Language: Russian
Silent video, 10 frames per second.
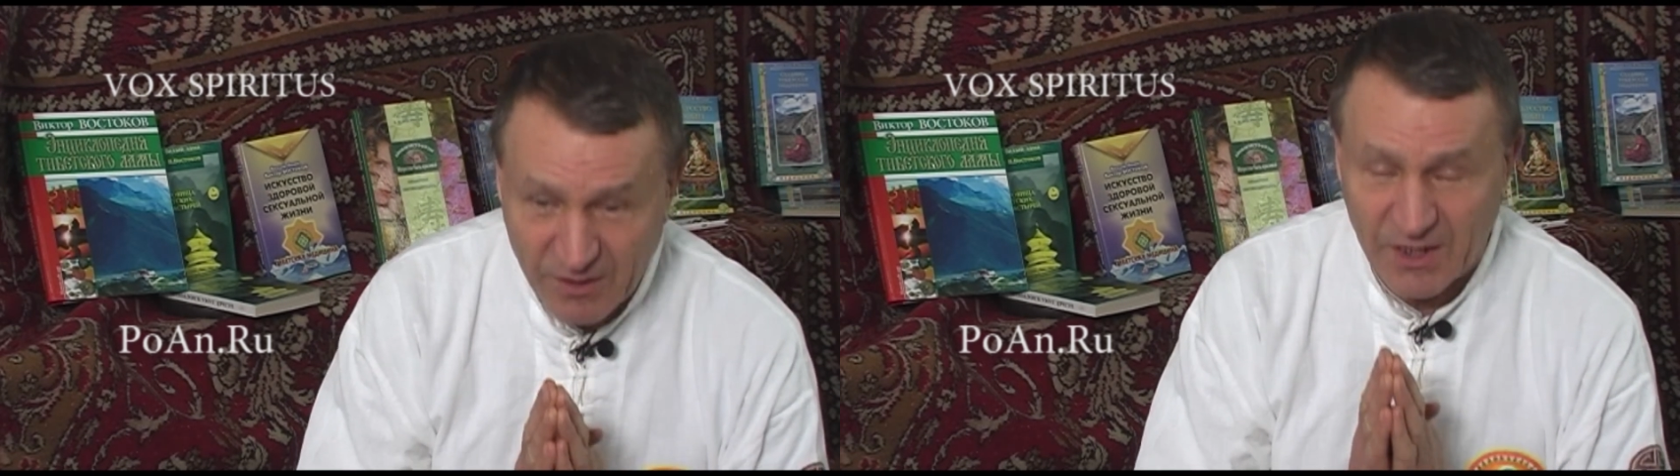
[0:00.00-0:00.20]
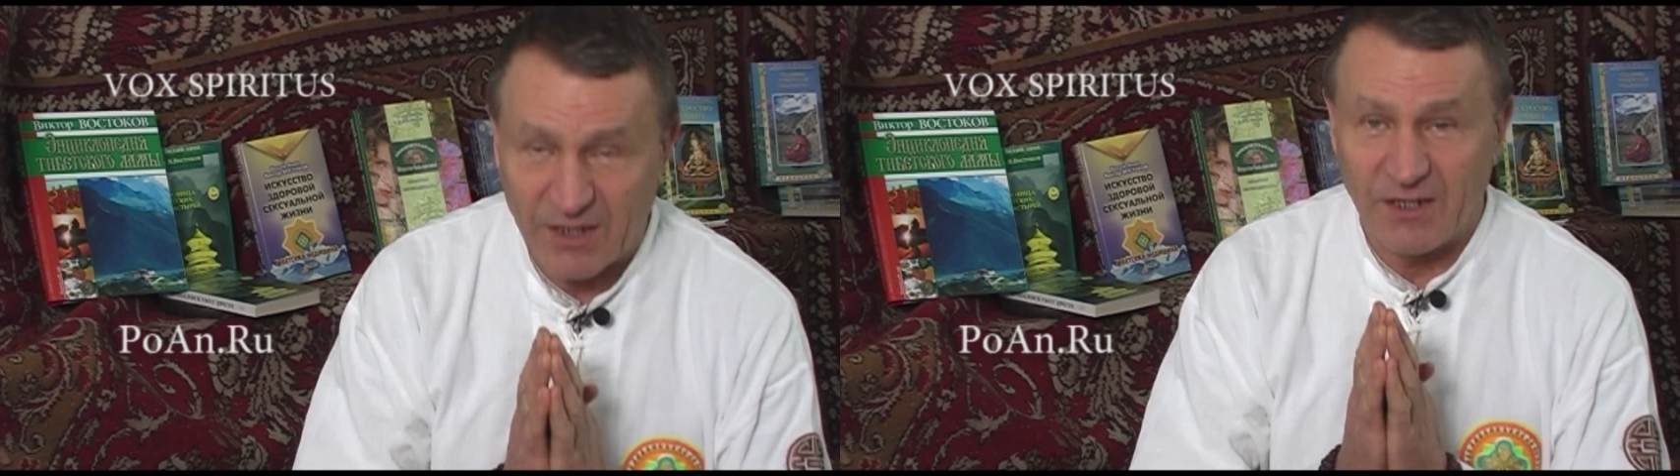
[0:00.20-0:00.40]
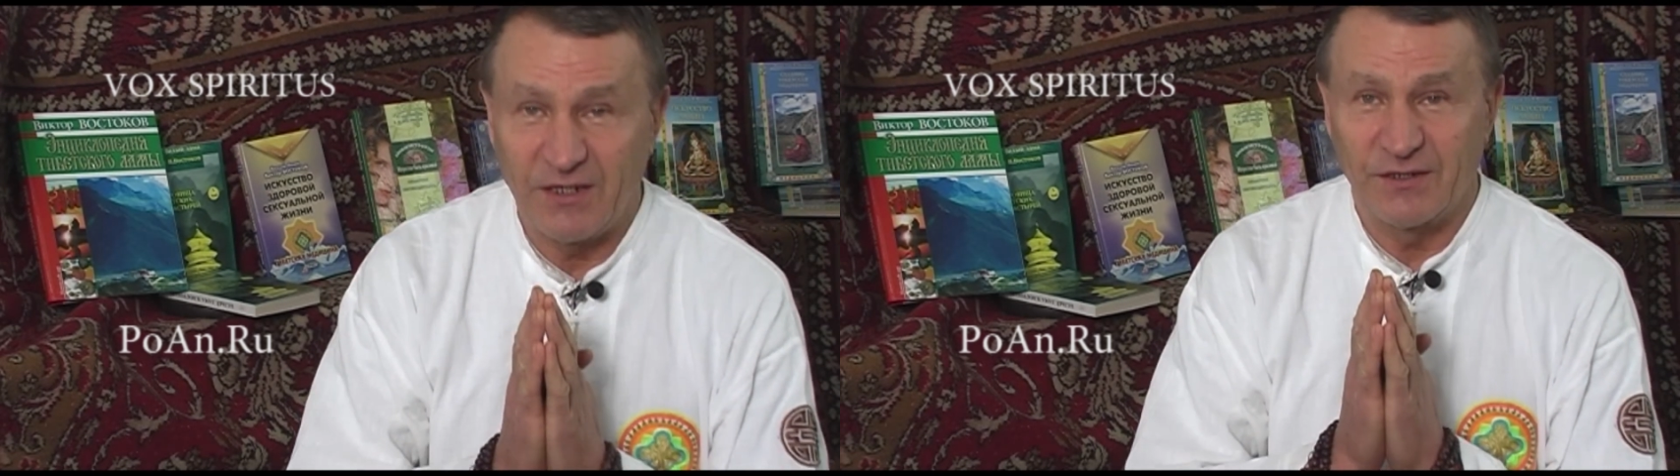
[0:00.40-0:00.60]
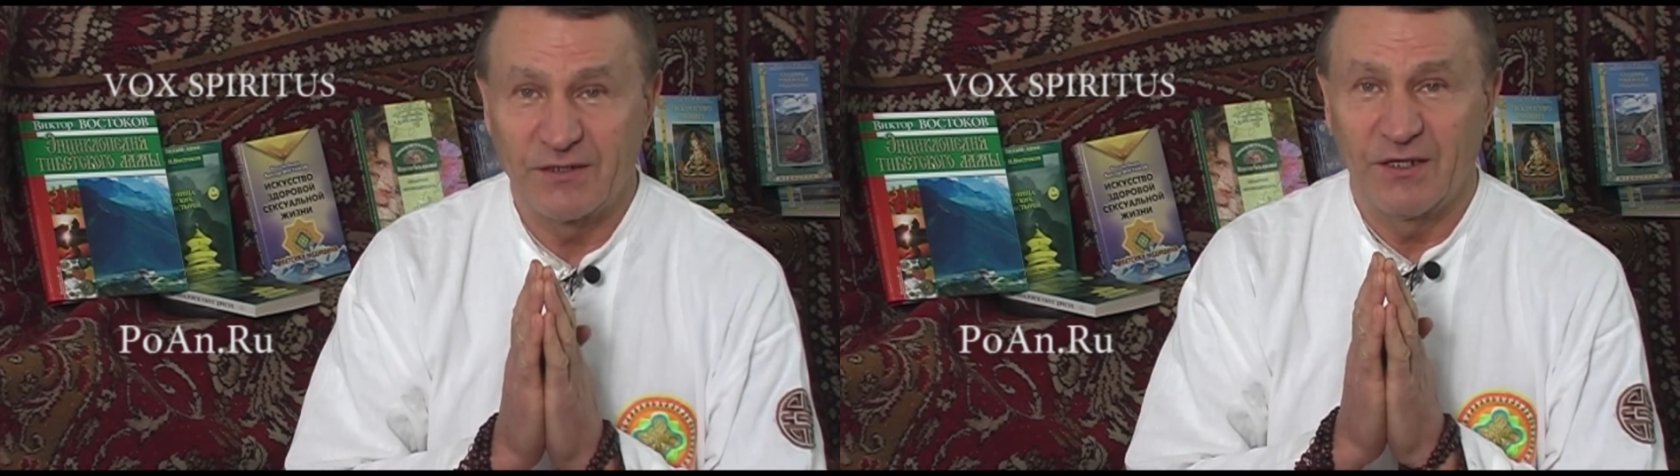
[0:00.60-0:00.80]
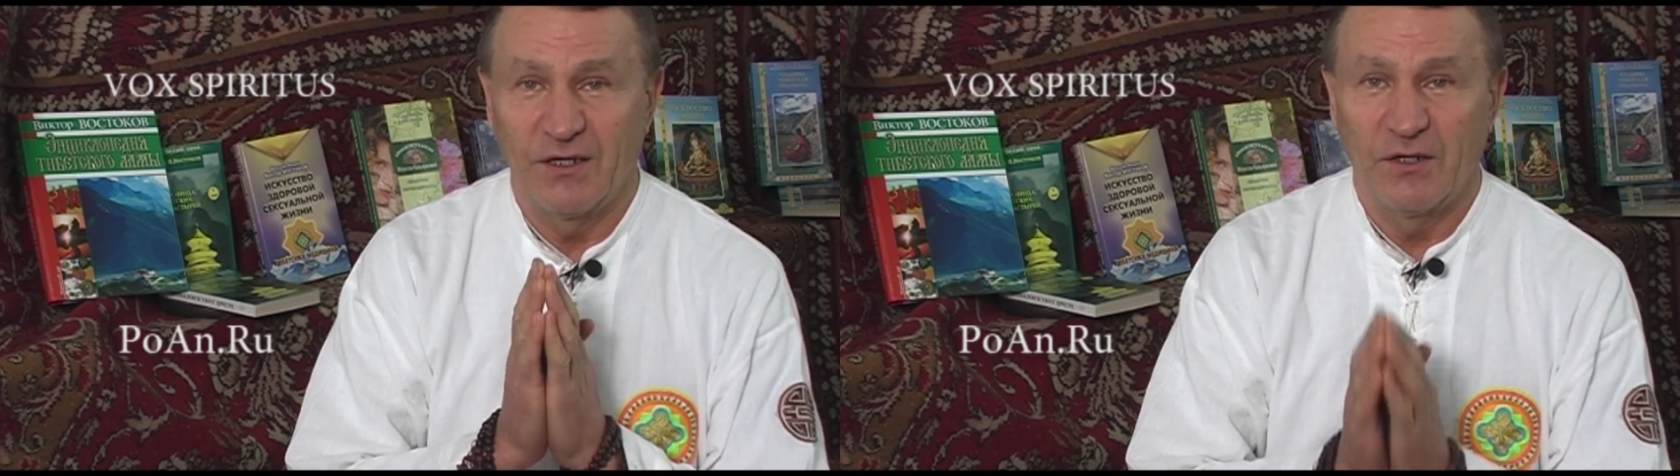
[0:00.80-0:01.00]

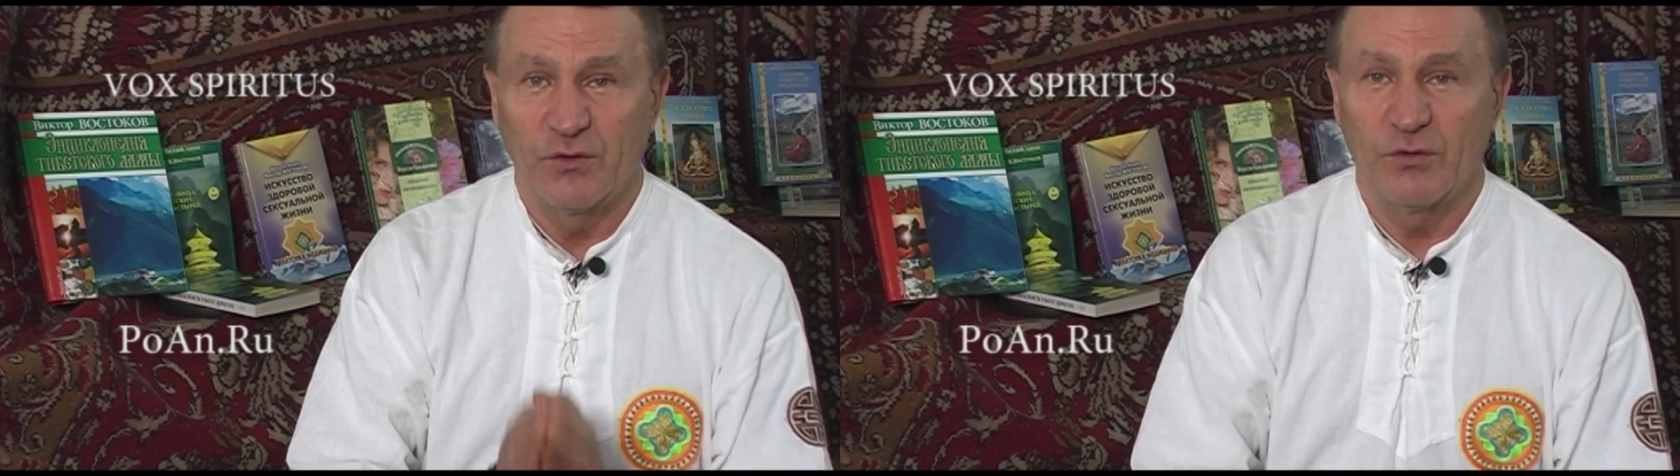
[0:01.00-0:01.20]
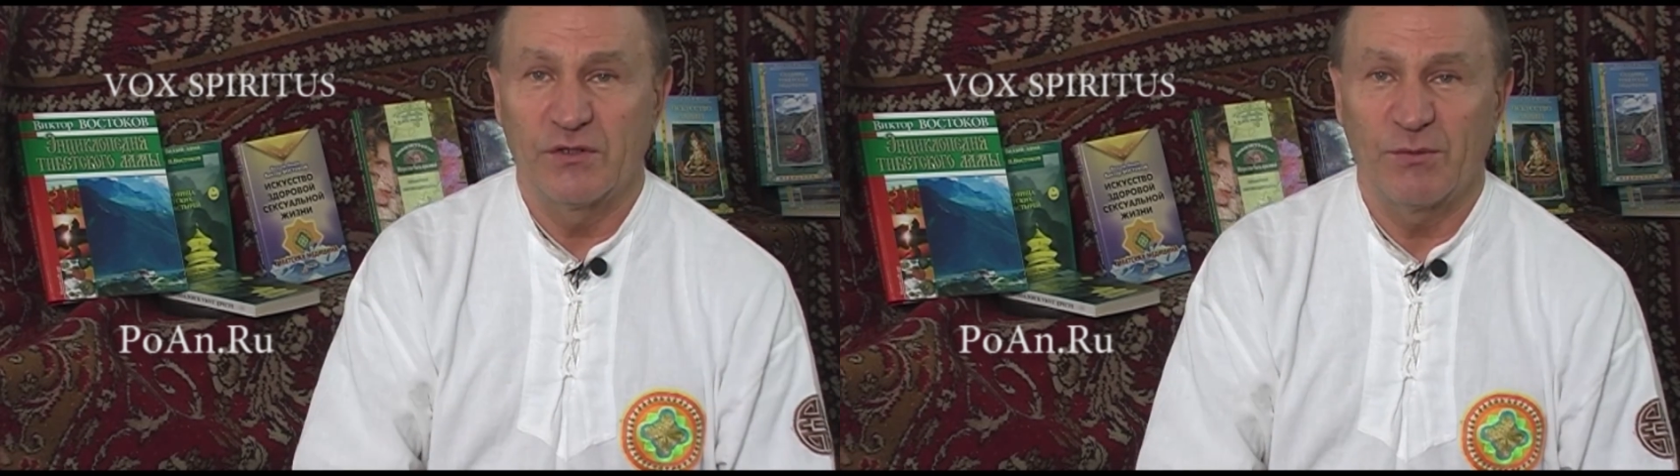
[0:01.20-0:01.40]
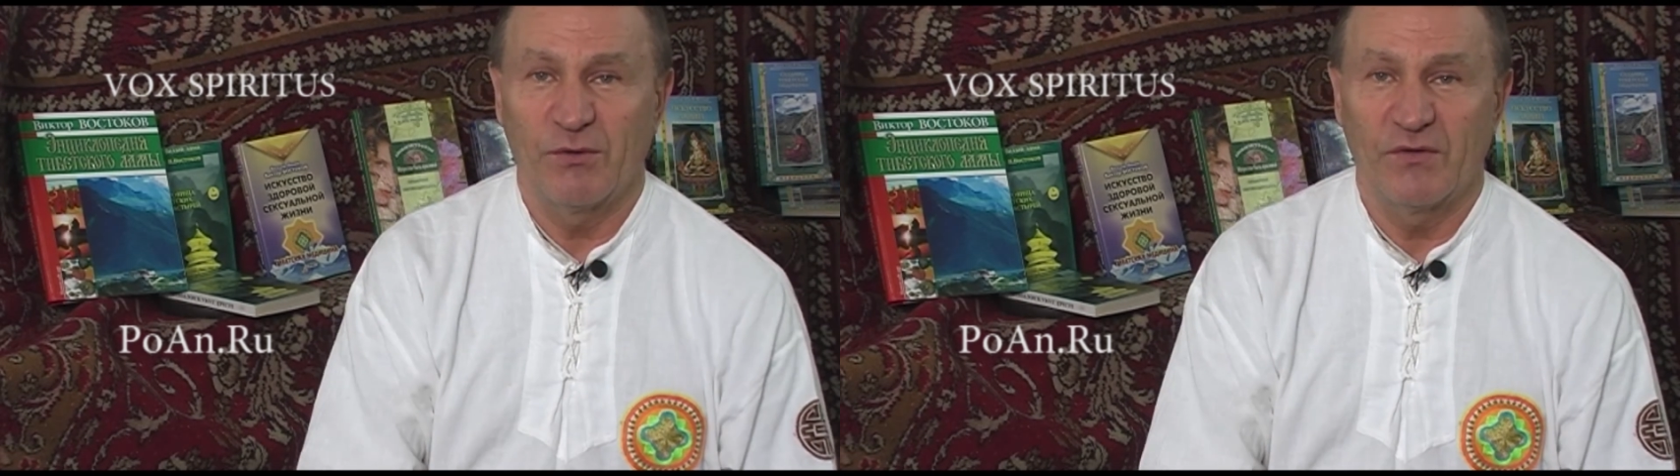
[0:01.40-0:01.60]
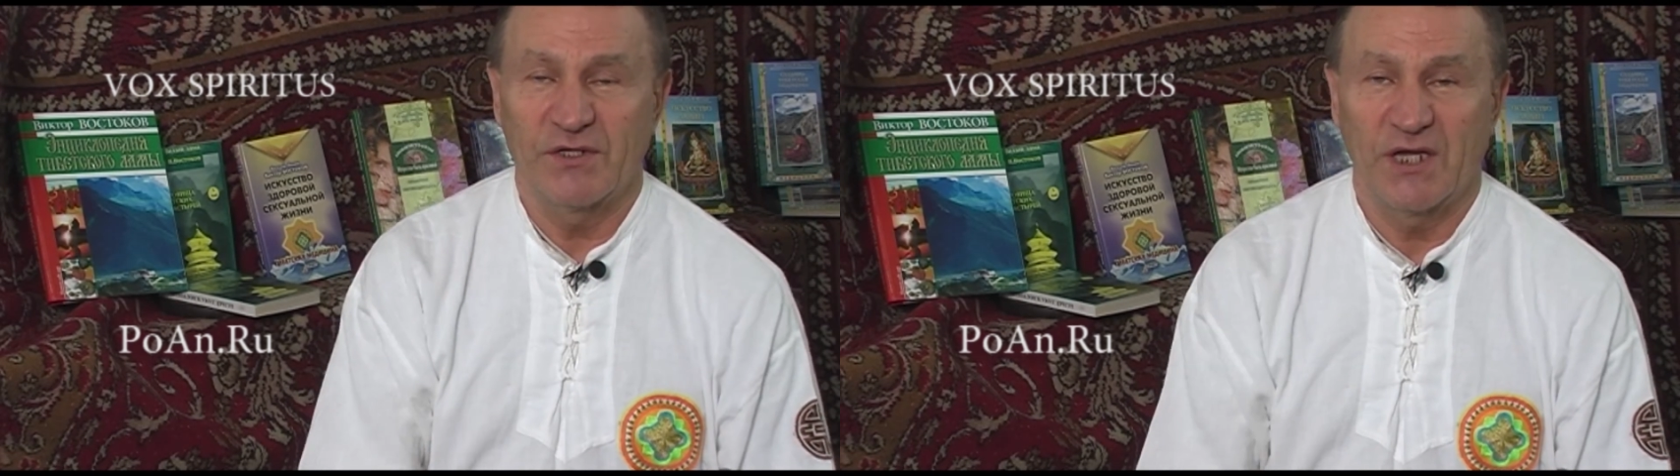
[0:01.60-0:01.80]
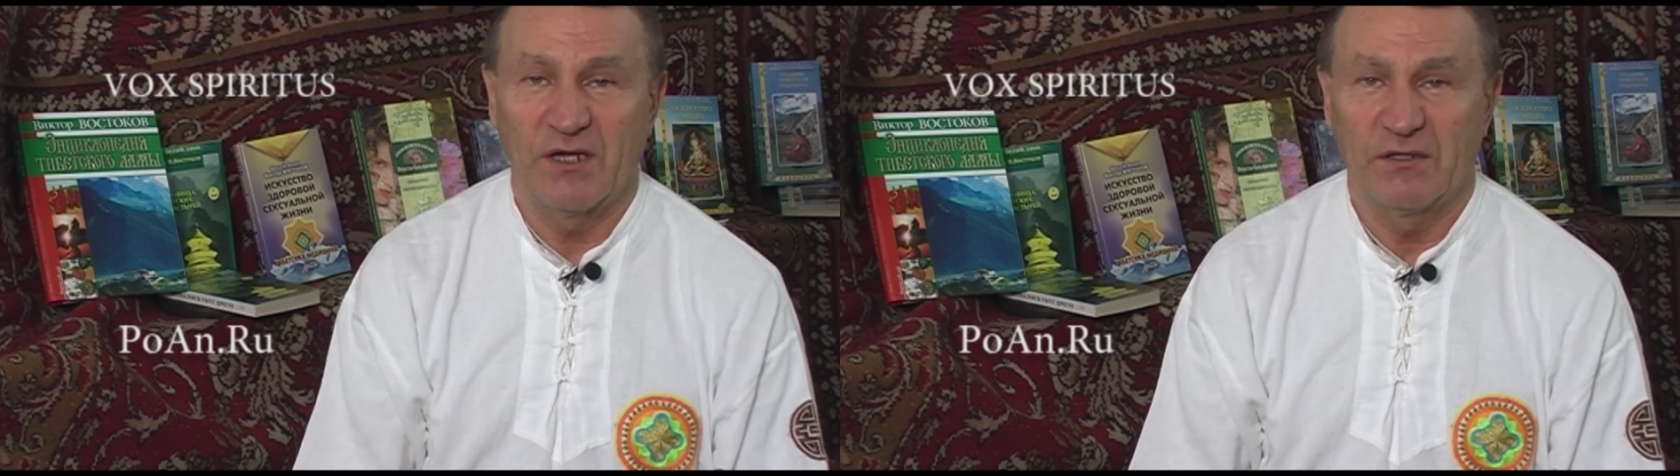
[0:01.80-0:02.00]
кланялись. То есть там
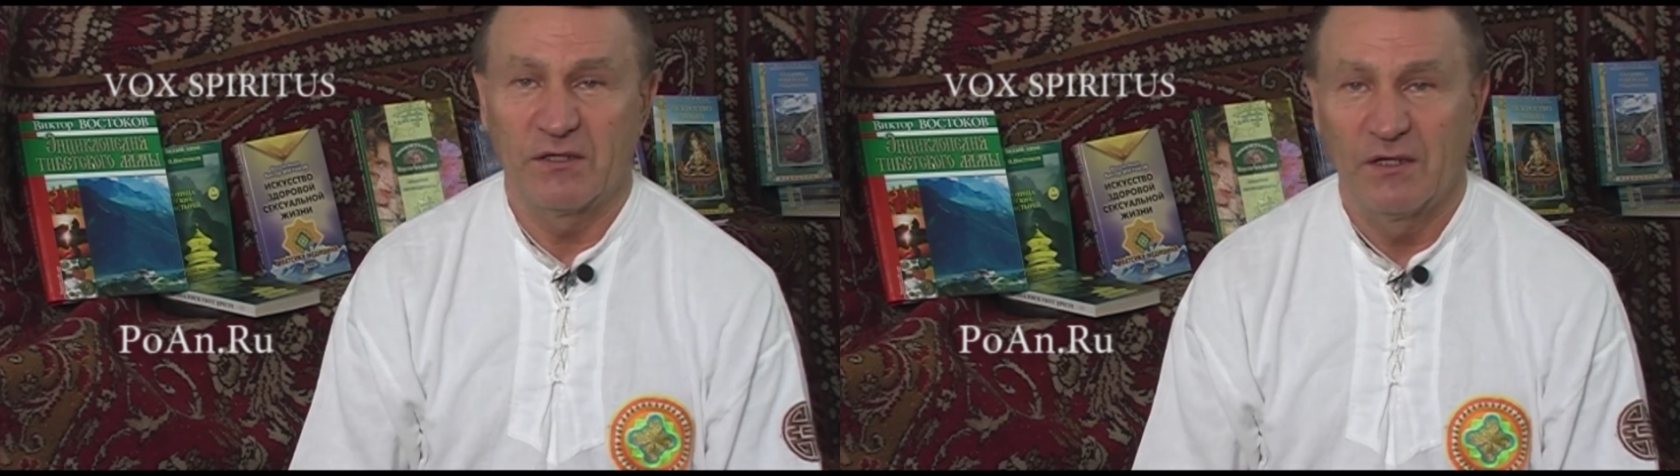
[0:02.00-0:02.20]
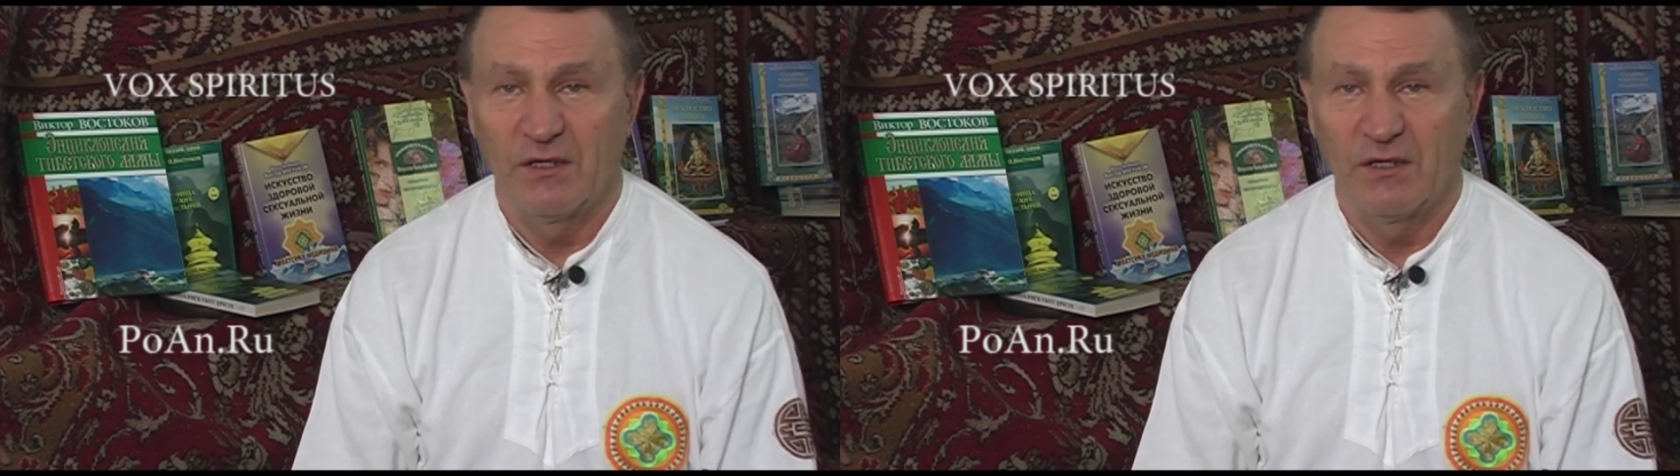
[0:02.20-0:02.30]
уважает,